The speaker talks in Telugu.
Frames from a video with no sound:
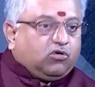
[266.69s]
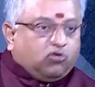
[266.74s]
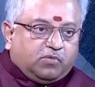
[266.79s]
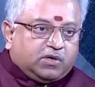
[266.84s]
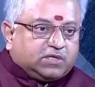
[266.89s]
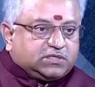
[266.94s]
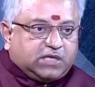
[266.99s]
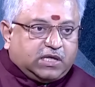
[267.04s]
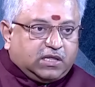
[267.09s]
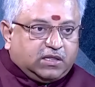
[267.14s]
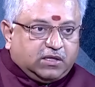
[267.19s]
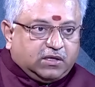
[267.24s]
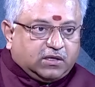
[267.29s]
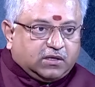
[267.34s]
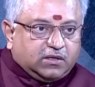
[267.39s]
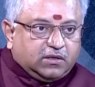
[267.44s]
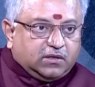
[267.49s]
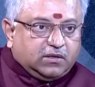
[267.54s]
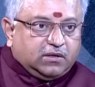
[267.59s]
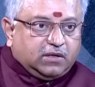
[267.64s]
రూమర్సే అది
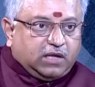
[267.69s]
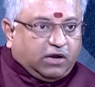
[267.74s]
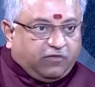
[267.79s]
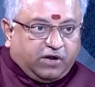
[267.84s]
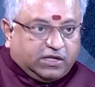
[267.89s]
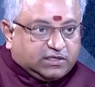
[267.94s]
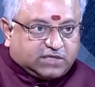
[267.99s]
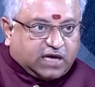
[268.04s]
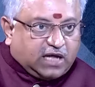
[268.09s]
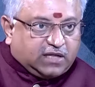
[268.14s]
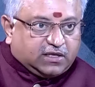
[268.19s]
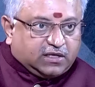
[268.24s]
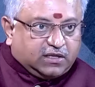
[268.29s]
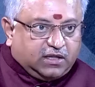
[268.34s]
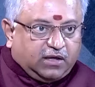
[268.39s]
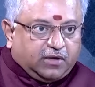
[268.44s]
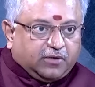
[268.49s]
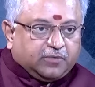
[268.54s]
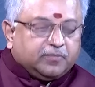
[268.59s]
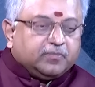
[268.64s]
ఎవిడెన్స్ కాదు కదా
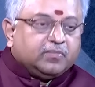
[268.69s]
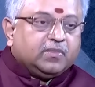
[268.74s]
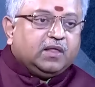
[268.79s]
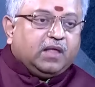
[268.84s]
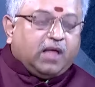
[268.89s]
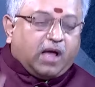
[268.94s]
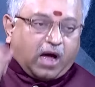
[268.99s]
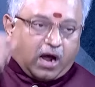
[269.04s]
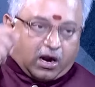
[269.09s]
Hmm.